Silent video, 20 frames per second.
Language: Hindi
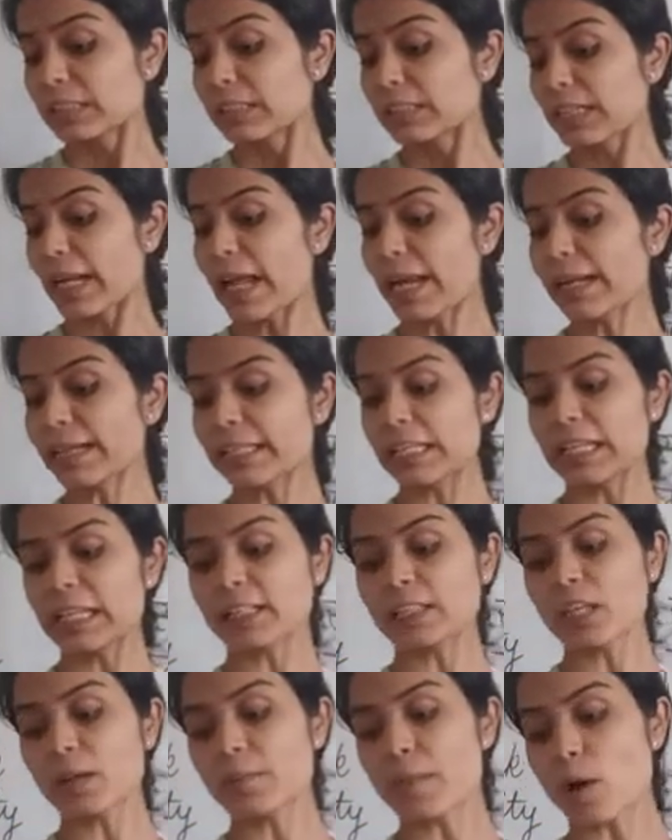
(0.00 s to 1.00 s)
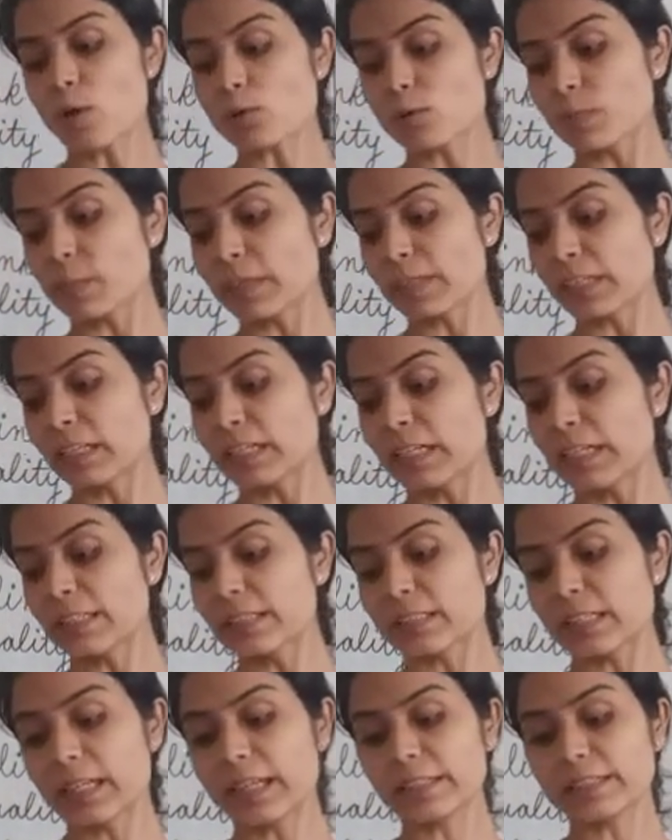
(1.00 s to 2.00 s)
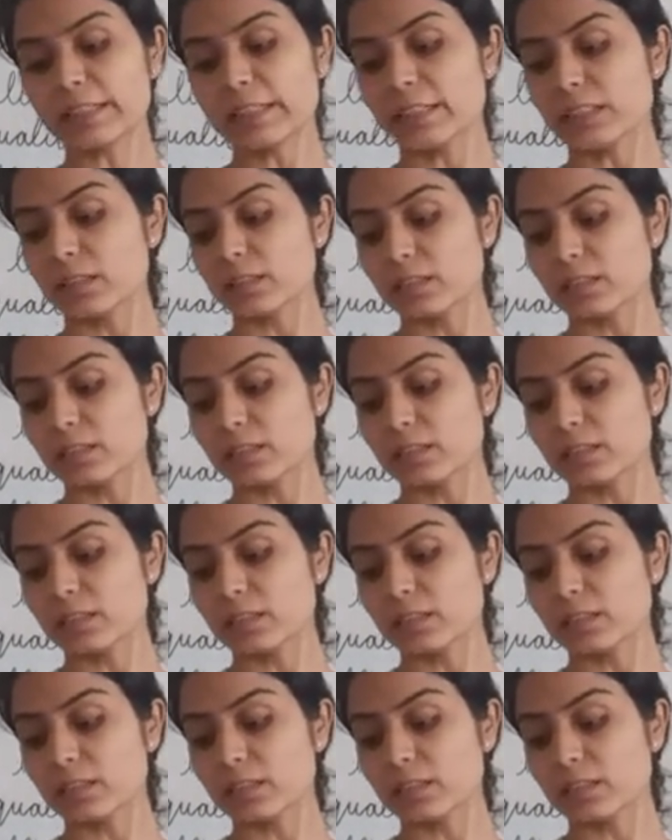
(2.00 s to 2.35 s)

राइट क्लिक द माउस बटन एंड सेलेक्ट